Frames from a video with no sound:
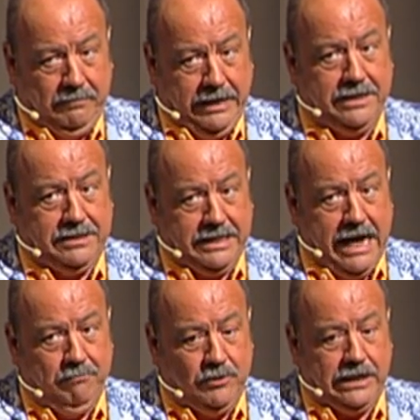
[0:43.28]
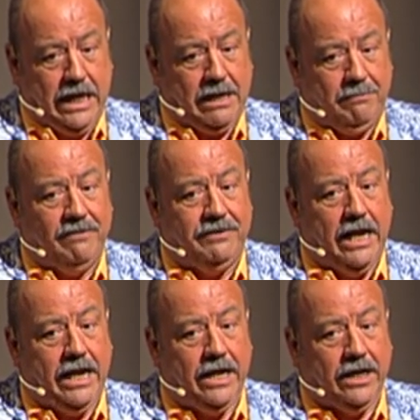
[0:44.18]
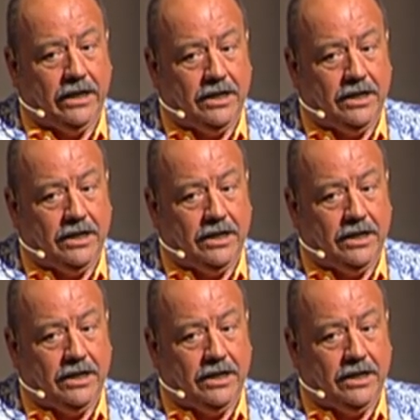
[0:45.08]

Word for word: Nächstes Jahr müsste das dann mal wieder einen anderen,